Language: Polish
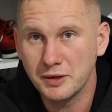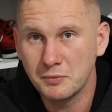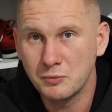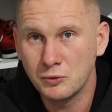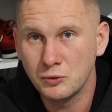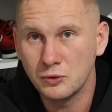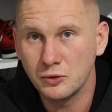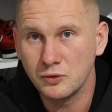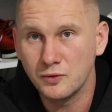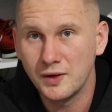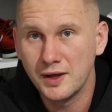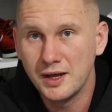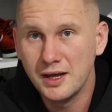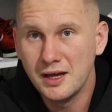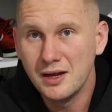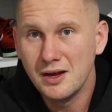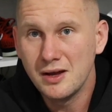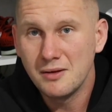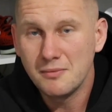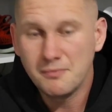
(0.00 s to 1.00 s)
tych butów,
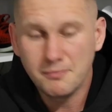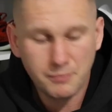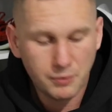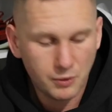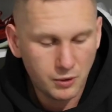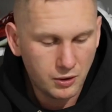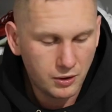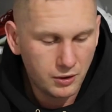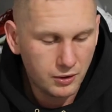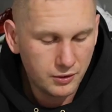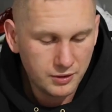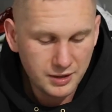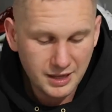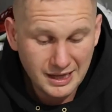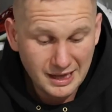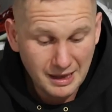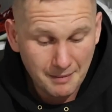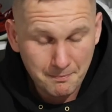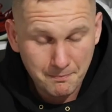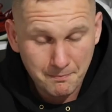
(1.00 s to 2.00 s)
bo
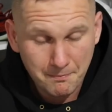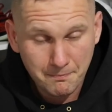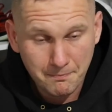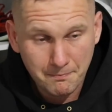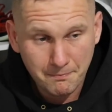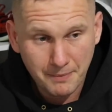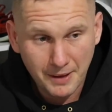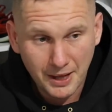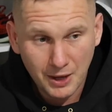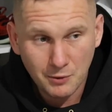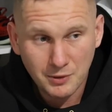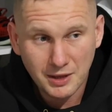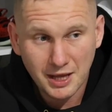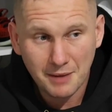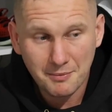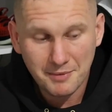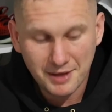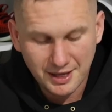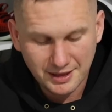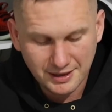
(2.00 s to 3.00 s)
nie
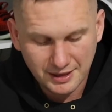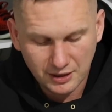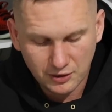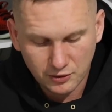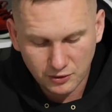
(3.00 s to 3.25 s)
napełnia mnie ta